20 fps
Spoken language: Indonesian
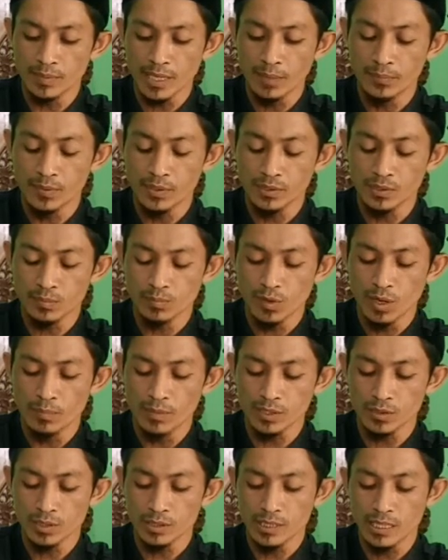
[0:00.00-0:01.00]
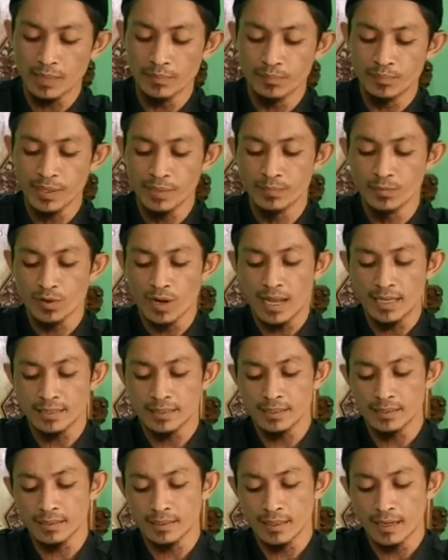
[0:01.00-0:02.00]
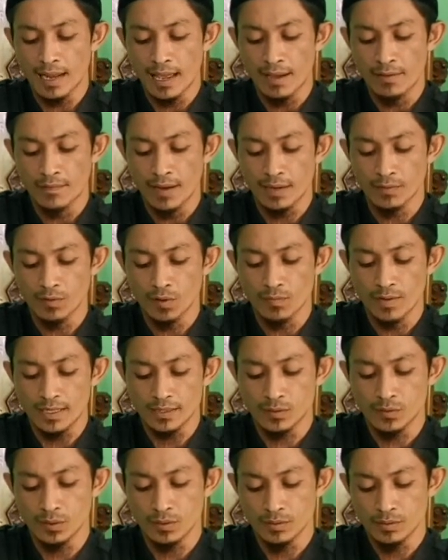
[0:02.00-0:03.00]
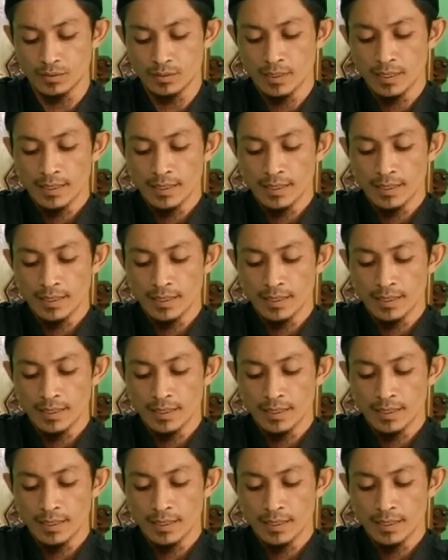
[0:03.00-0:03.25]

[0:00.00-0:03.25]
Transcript: Nabi Muhammad SAW bimraatin kelawan wong wadon